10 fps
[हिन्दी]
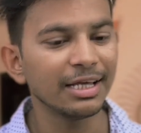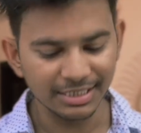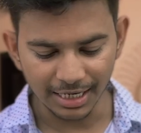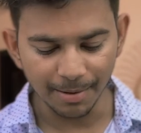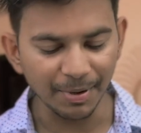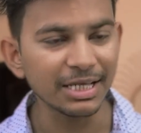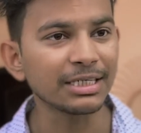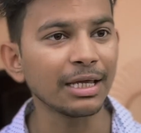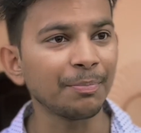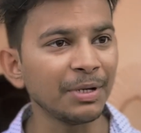इसे ये
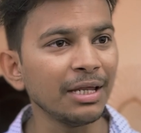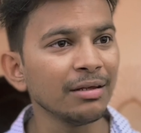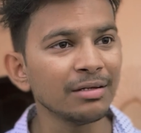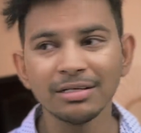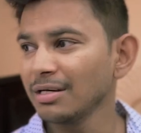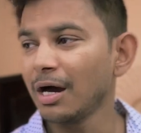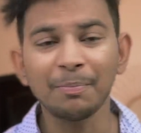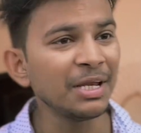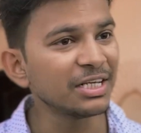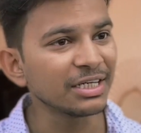पैसे अपनी
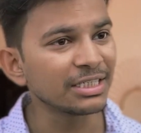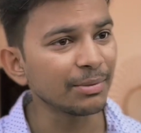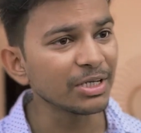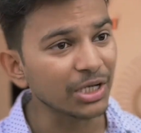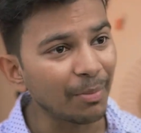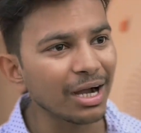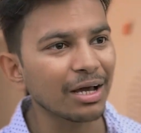अपनी एजेंसी में जमा